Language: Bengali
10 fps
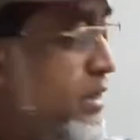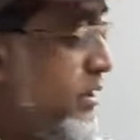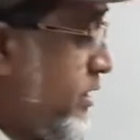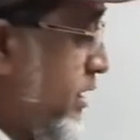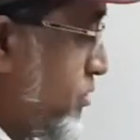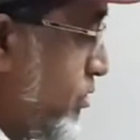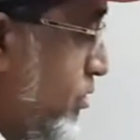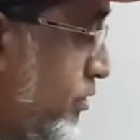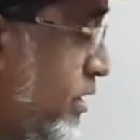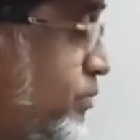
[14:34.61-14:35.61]
সেইগুলো
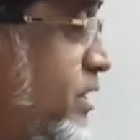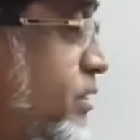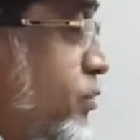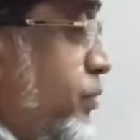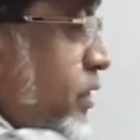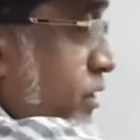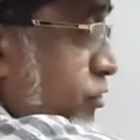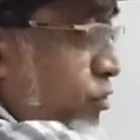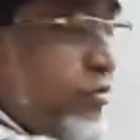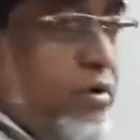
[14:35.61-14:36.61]
টেবিলের উপরে
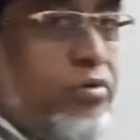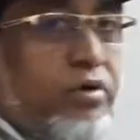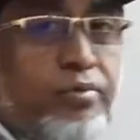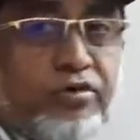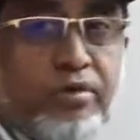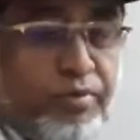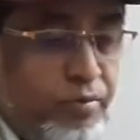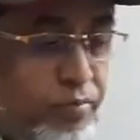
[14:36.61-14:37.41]
সোজা করে বসাবে এবং